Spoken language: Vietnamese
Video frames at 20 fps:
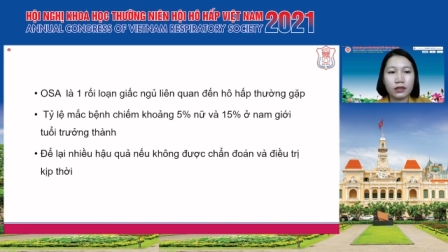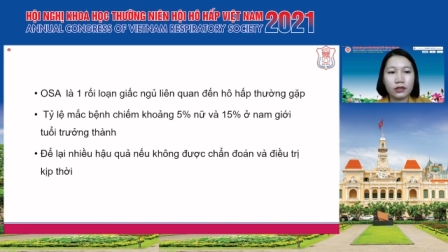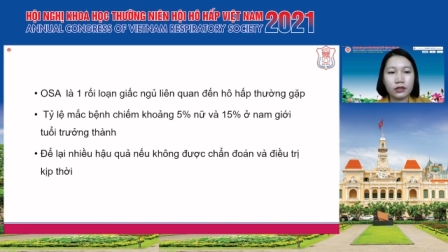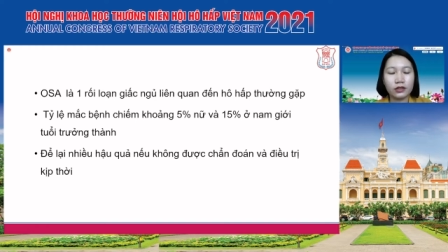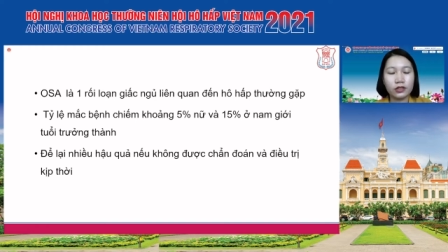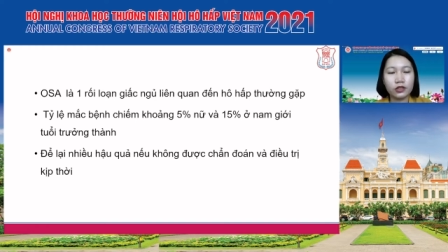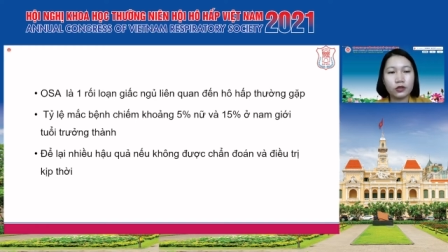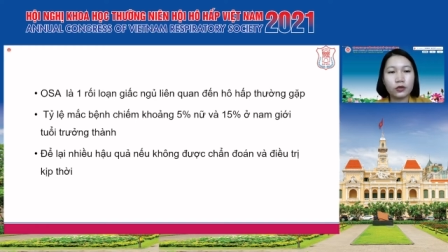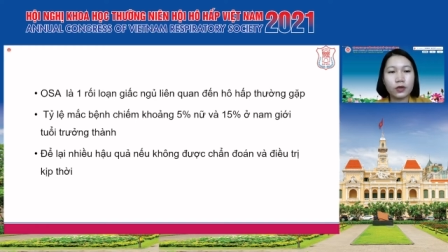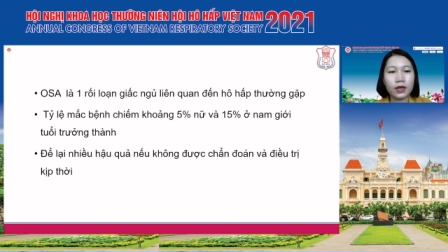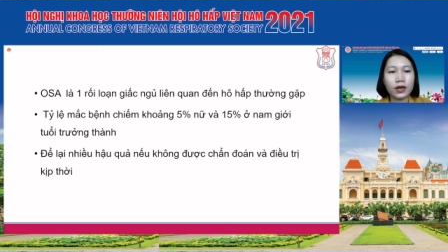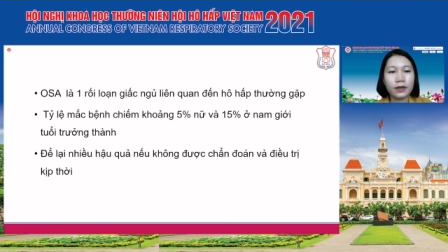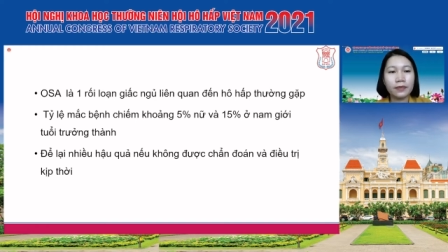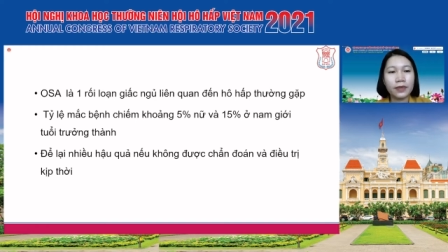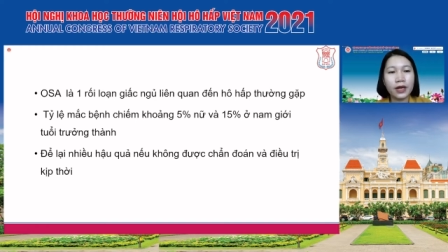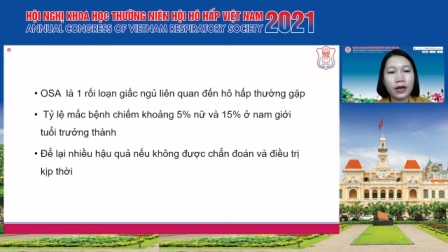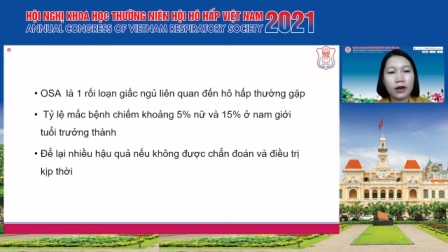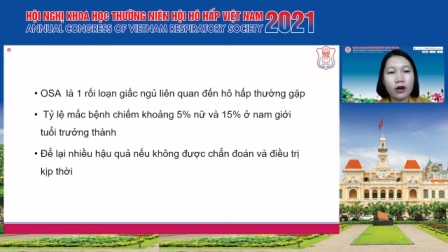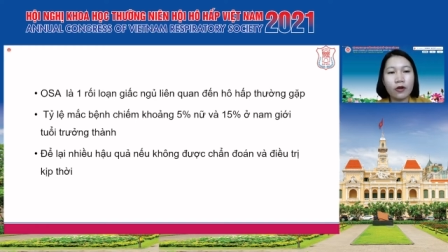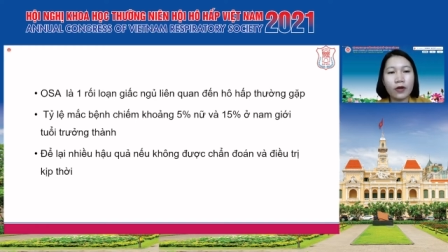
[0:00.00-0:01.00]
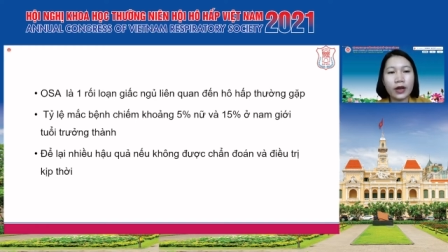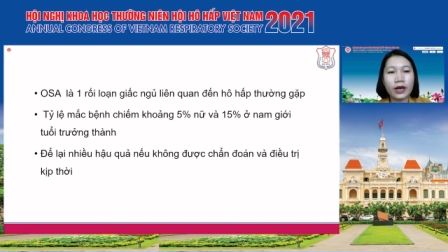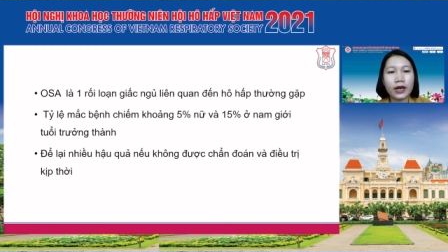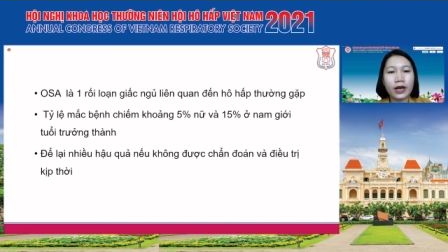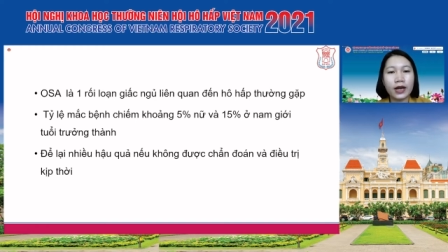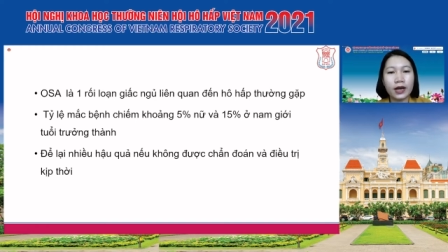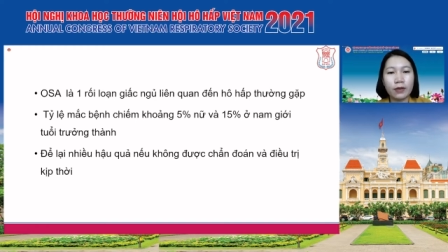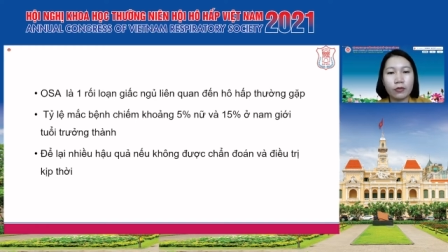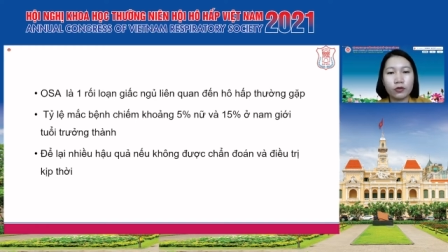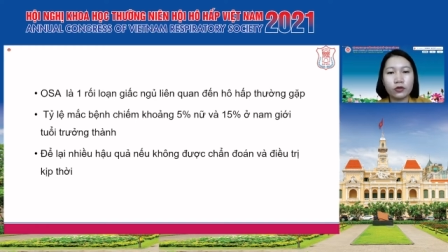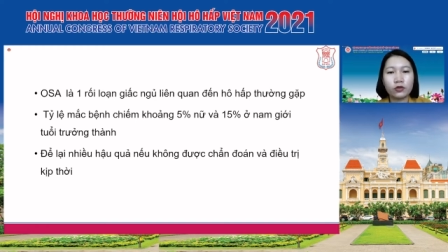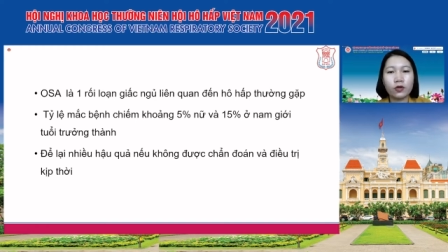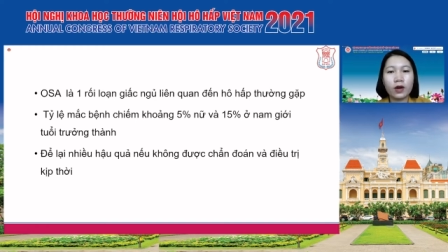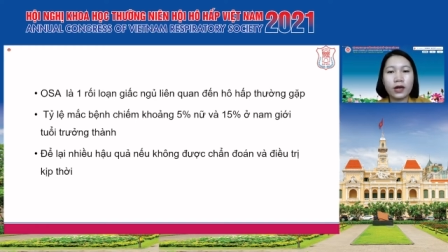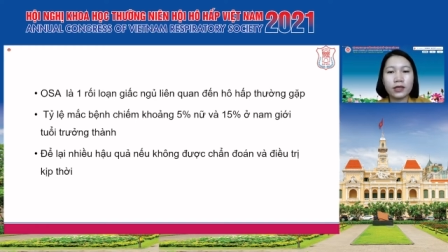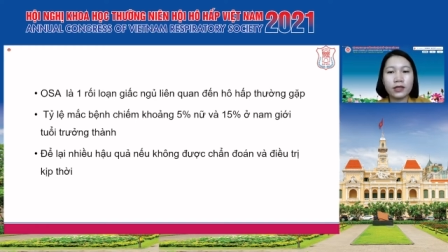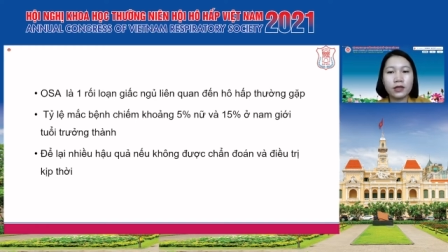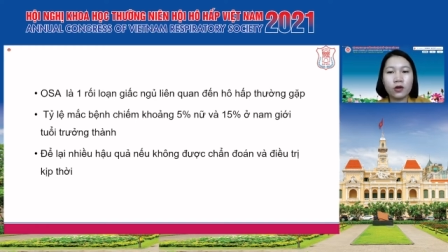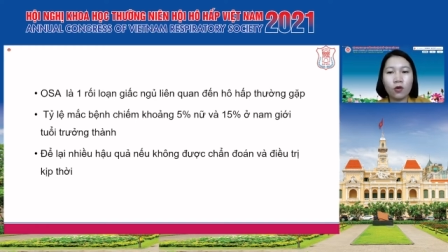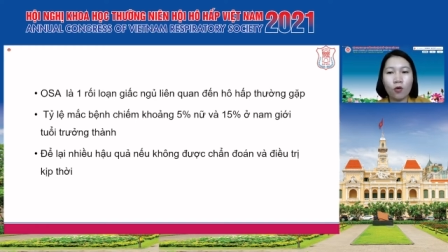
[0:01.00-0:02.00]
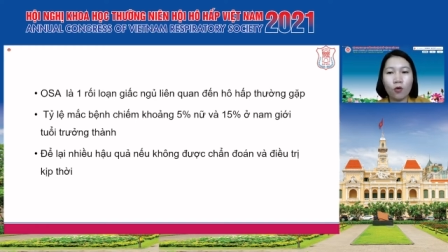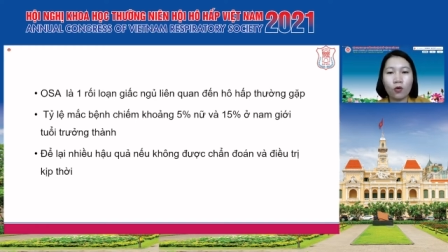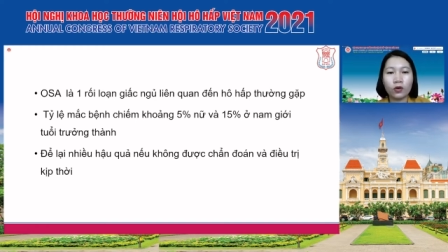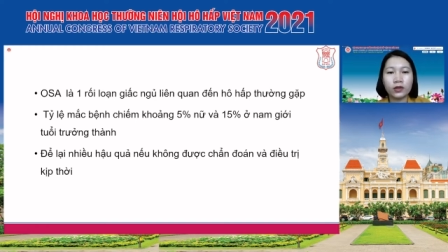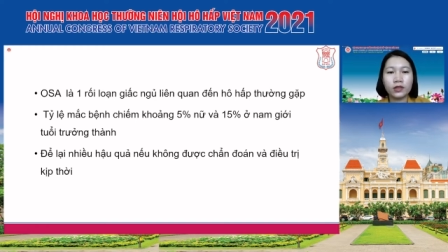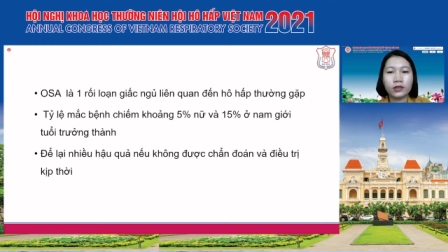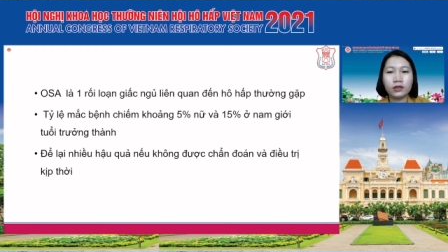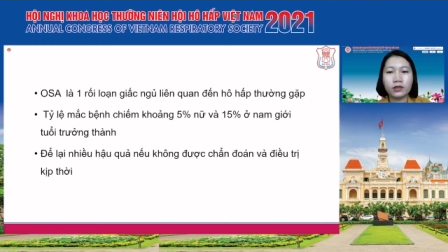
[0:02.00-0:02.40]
Như chúng ta đã biết, OSA là một số đoạn giấc ngủ